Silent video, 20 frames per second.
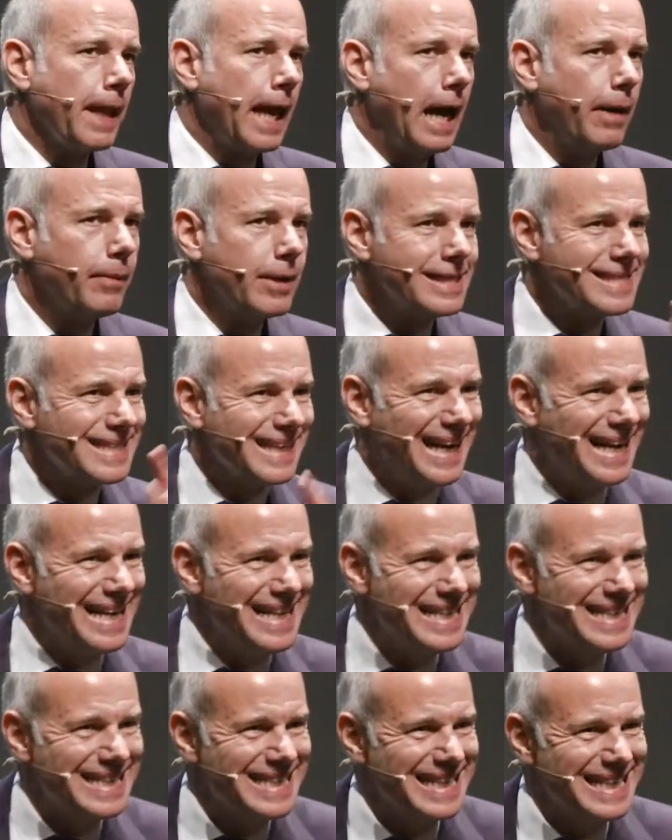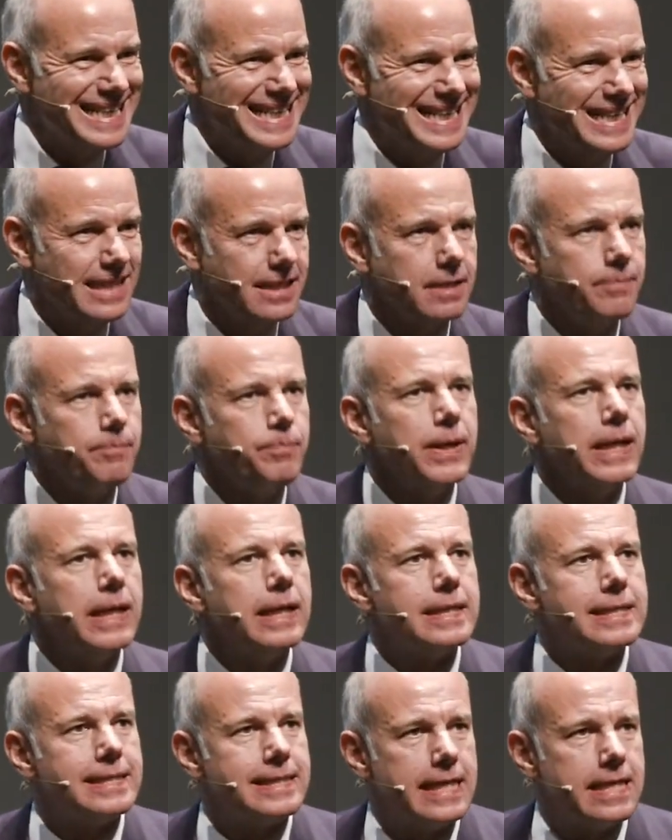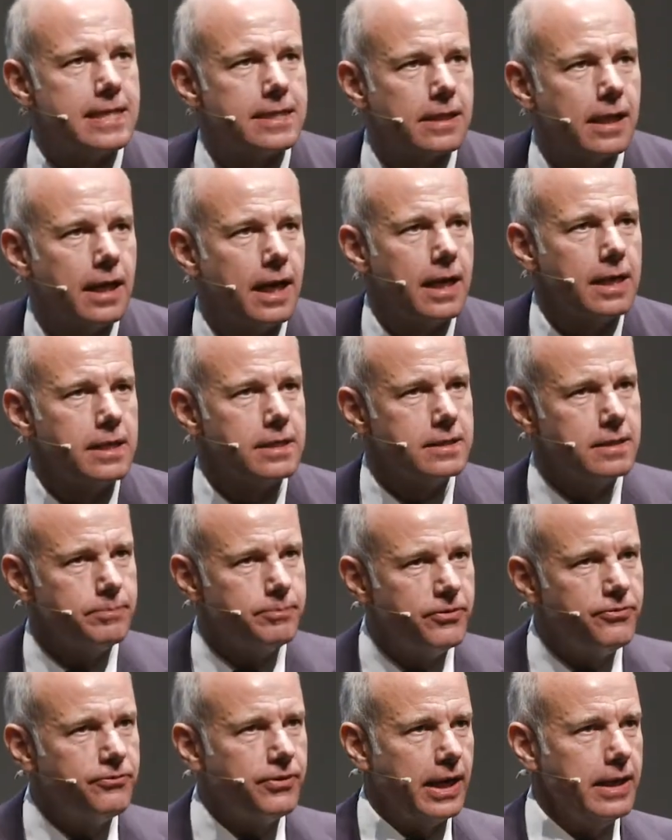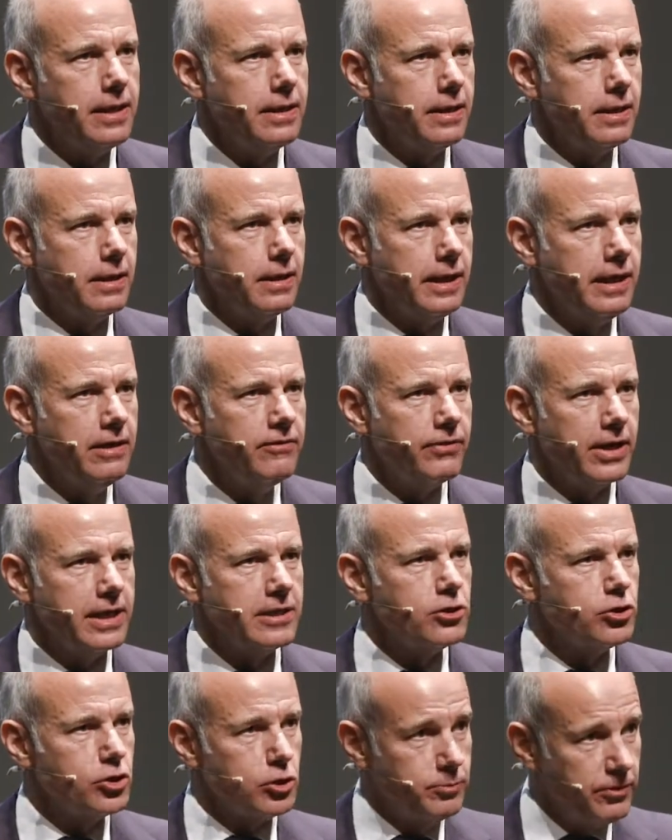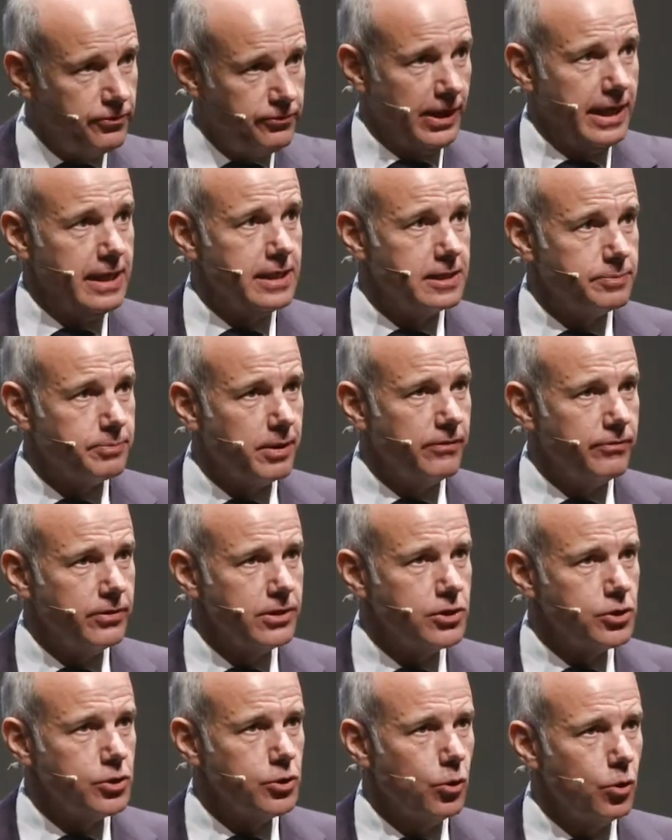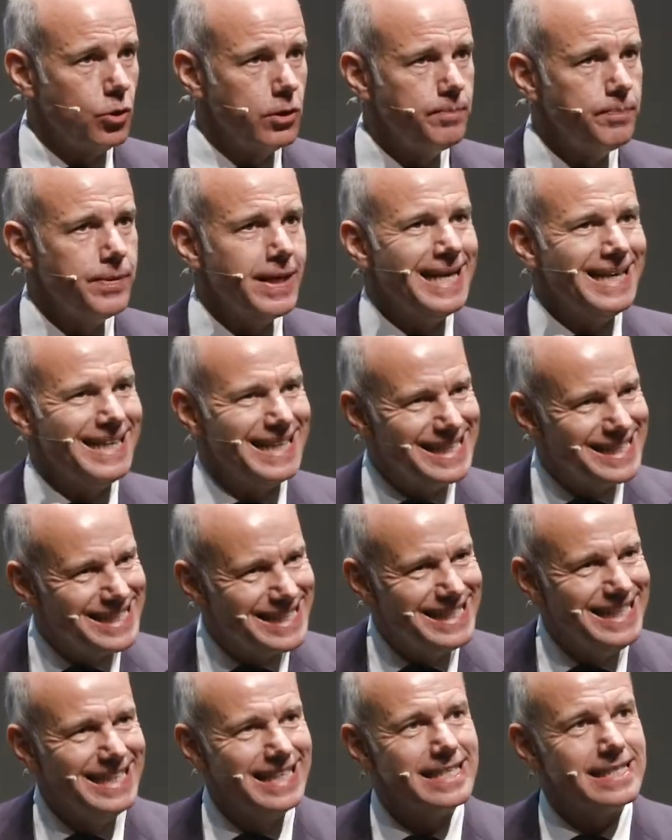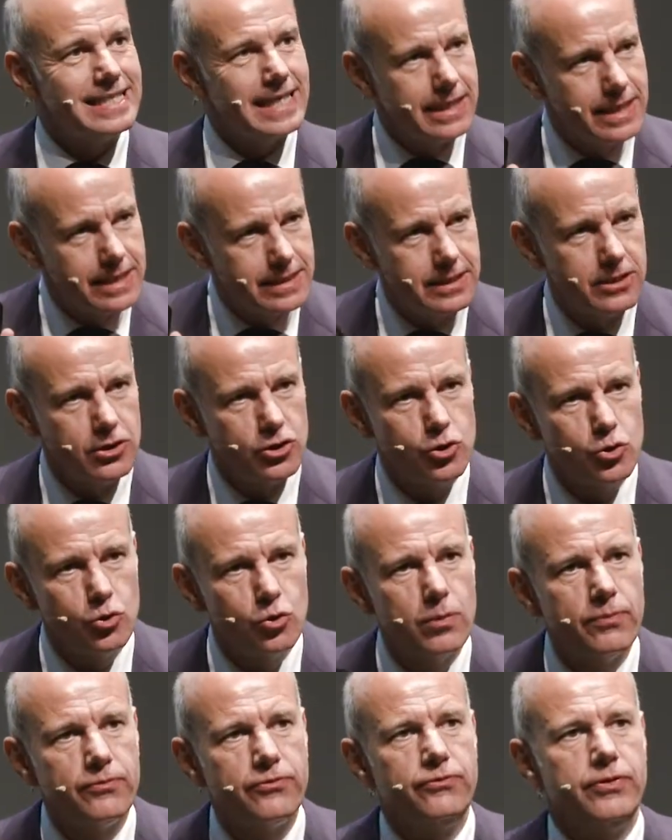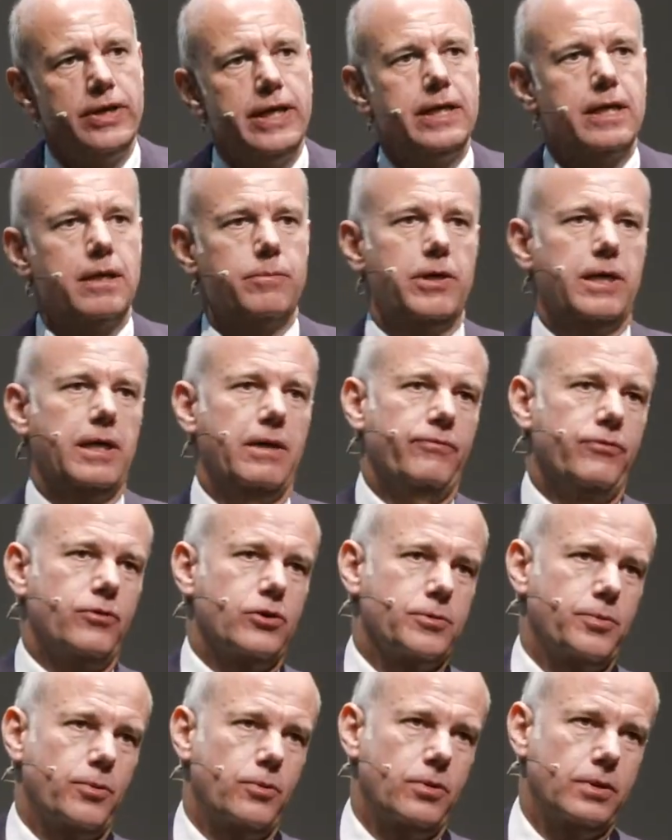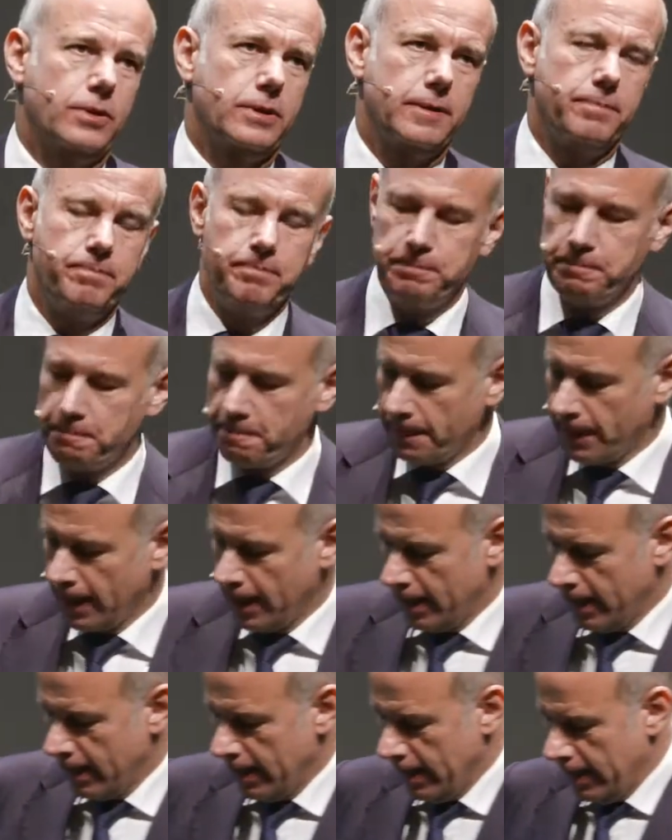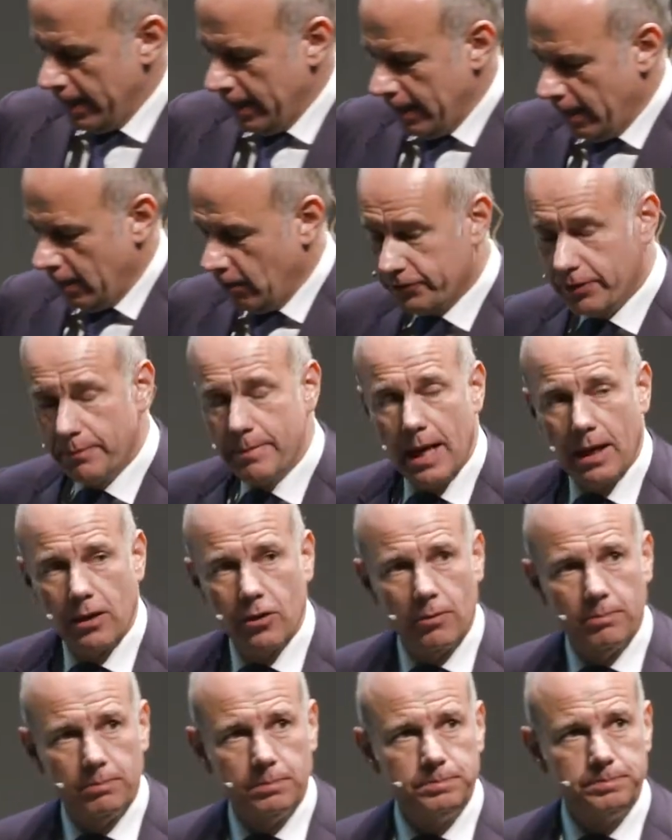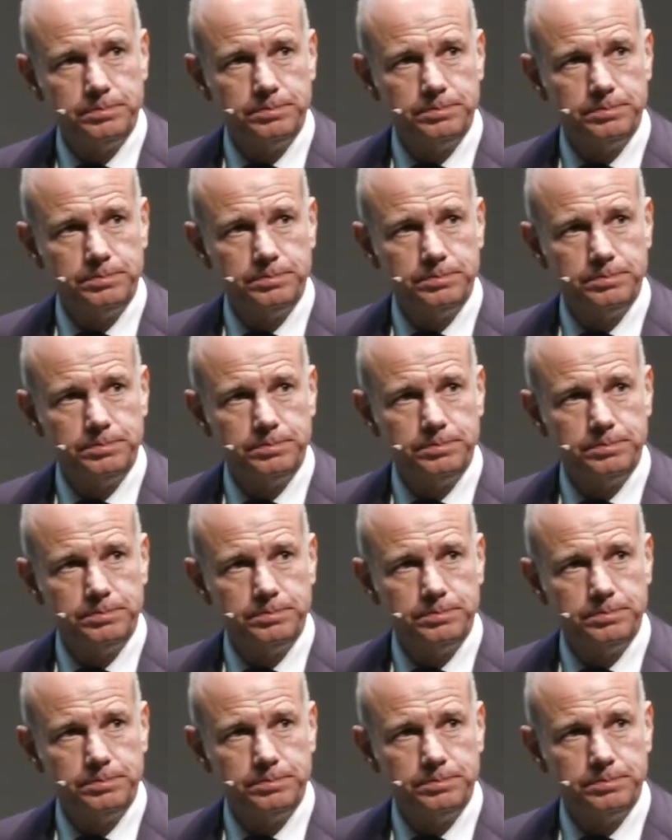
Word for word: Aber das reicht ja nicht. Zentral sind Befall, äh, Hinweise zur Befallsprävention, denn Ziel ist ja, dass in Zukunft weniger Bekämpfungsprodukte auf den Markt kommen.